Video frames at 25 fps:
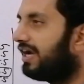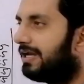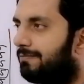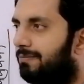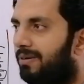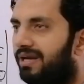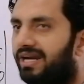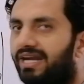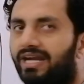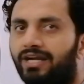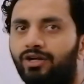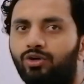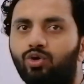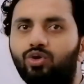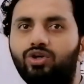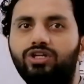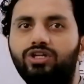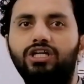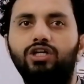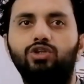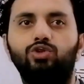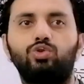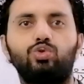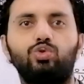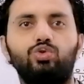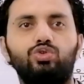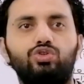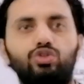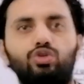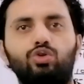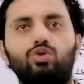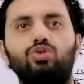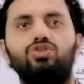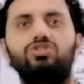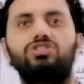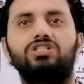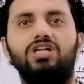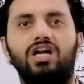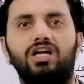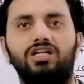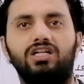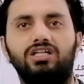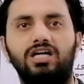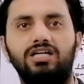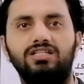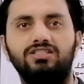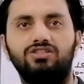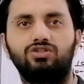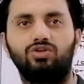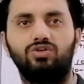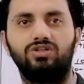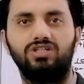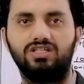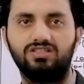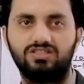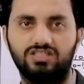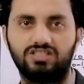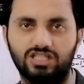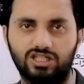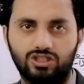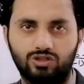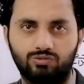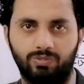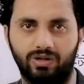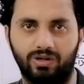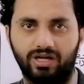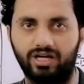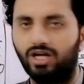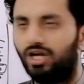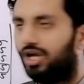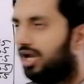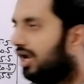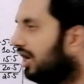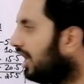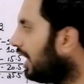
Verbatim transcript: फाइव पर एंड हो रही है दूसरी रो स्टार्ट कहां से हो रही है सिक्स पर